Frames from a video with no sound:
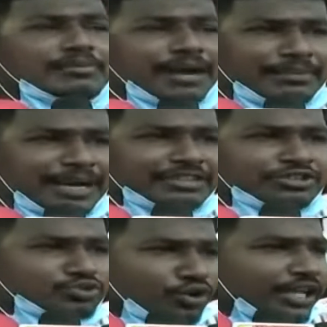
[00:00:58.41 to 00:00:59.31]
பல பணத்தை
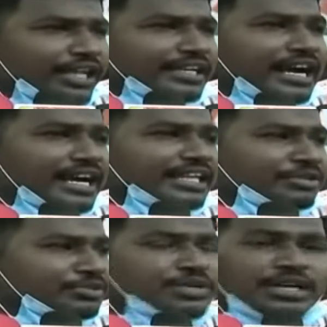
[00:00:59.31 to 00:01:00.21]
வந்து சுரண்டி இருக்காங்க இது
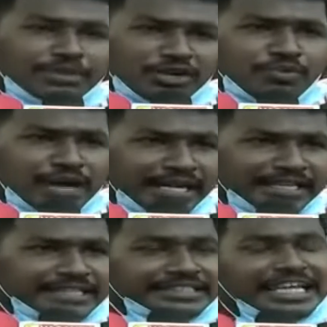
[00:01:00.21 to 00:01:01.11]
வந்து மிகவும்
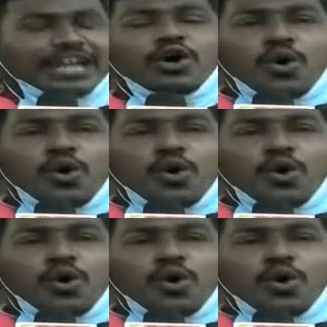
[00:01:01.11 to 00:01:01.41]
கண்டிக்கத்தக்க செயல்